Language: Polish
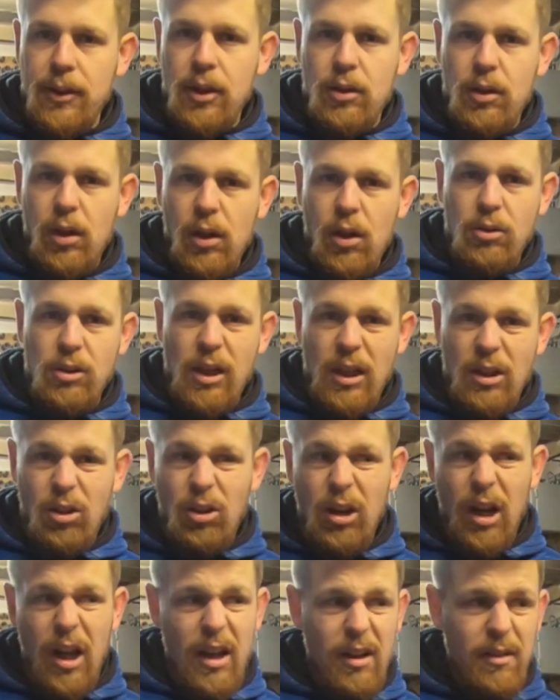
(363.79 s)
tylko na
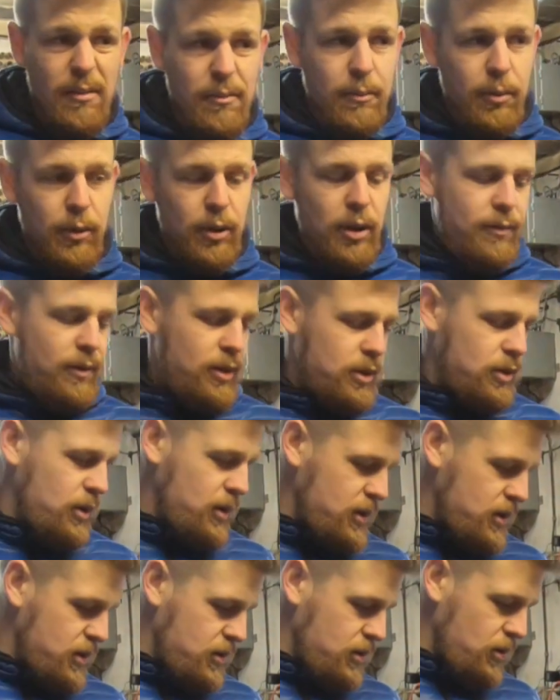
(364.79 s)
dole, ponieważ to
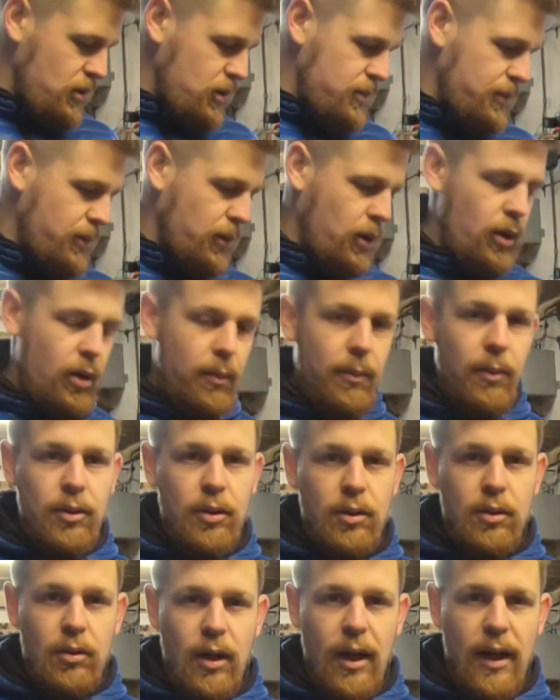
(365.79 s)
jest, to jest sporo roboty,
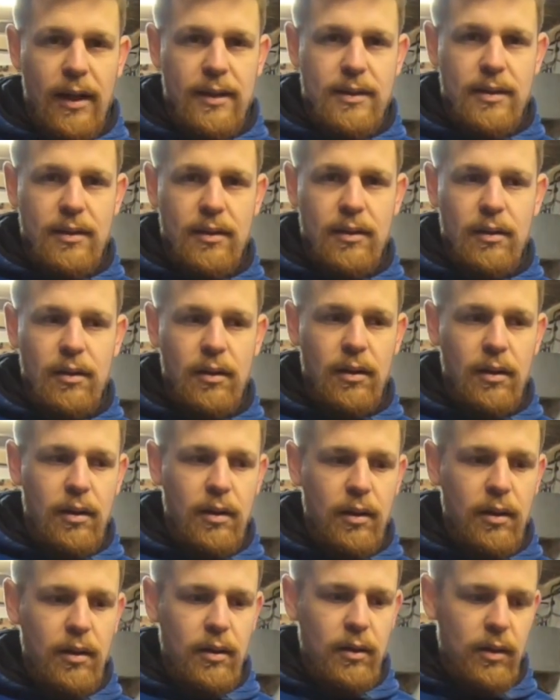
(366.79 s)
to raz,
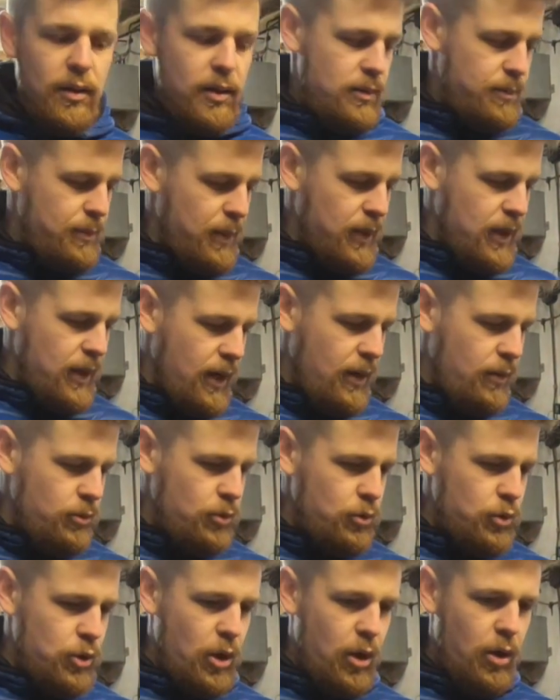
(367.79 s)
yy, jest materiału
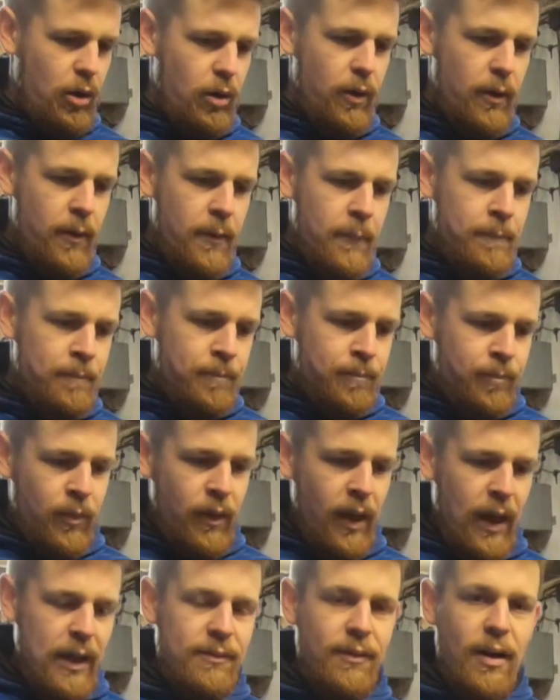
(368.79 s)
dużo,
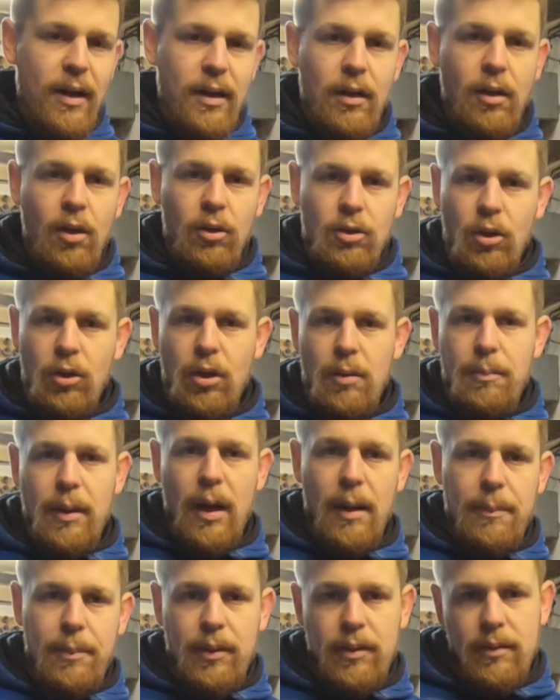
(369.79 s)
a dwa, tylko dolny
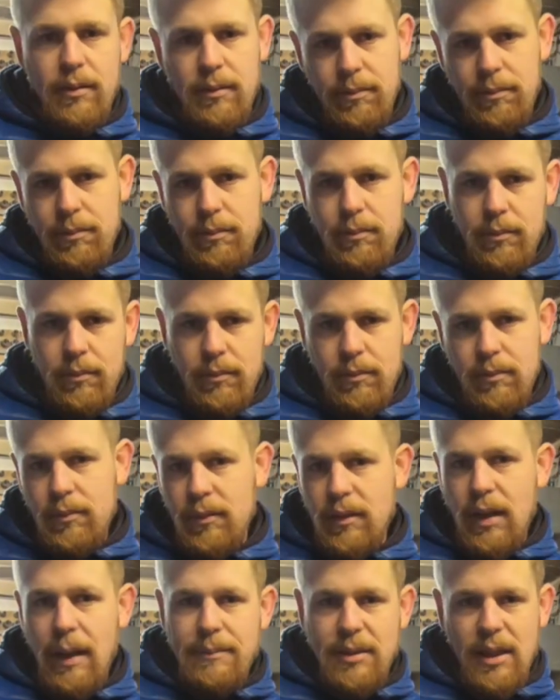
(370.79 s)
parapet
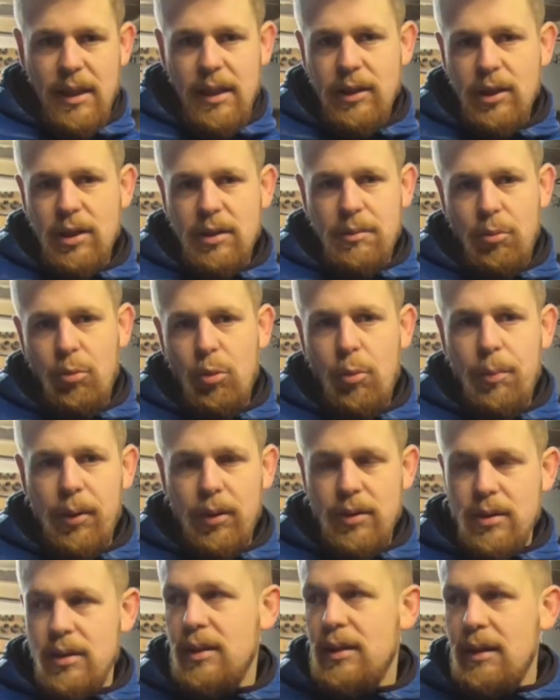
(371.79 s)
nam zależy, żeby był
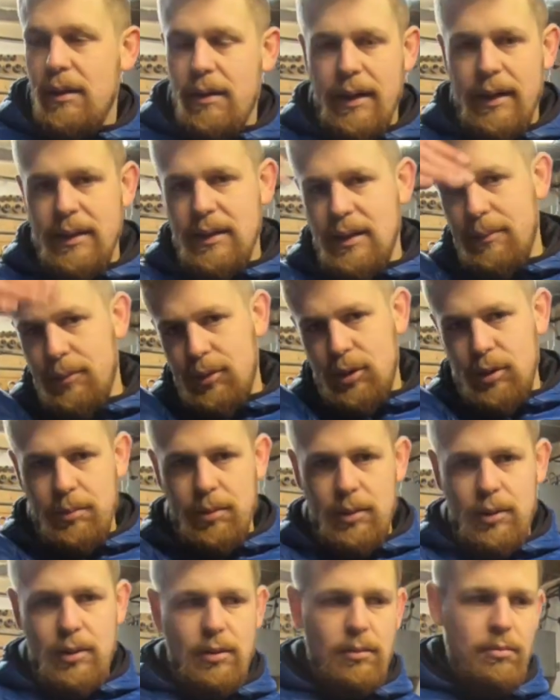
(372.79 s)
prosty, cała reszta może
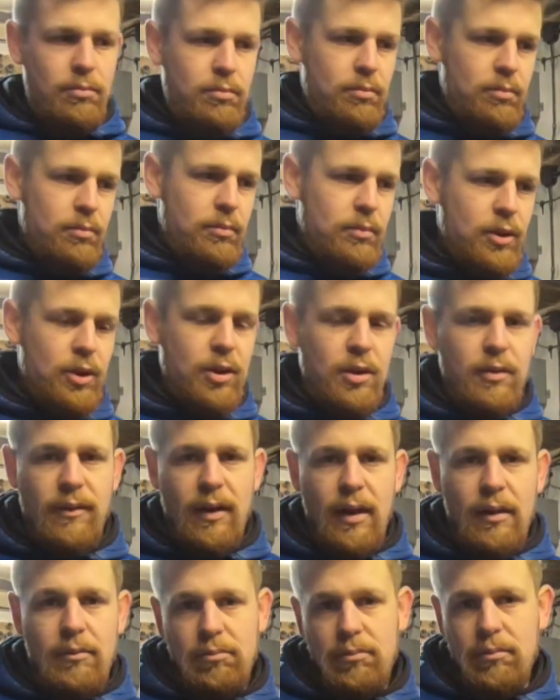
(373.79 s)
być
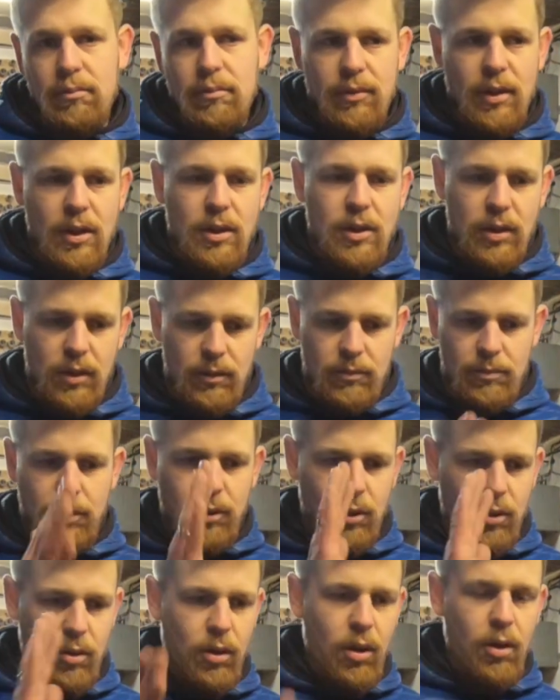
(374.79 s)
krzywa, w sensie
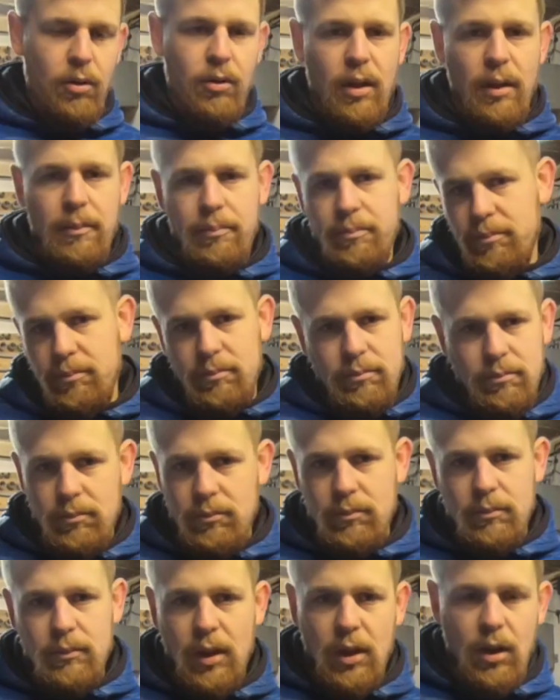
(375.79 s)
pod kątem
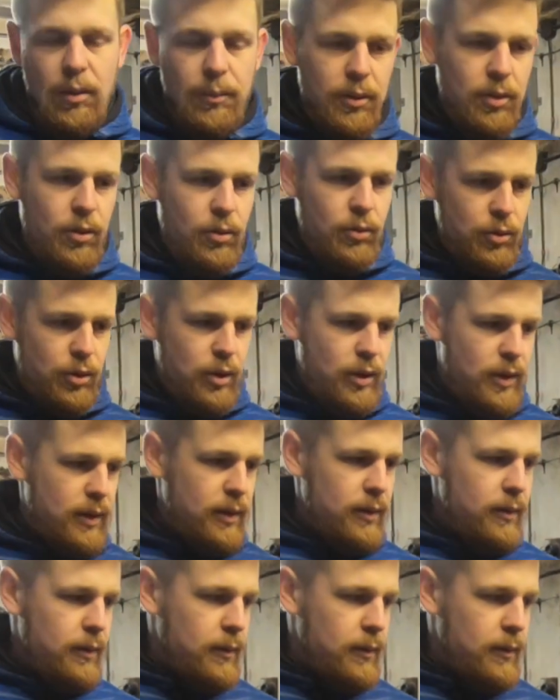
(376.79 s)
nie robi to różnicy.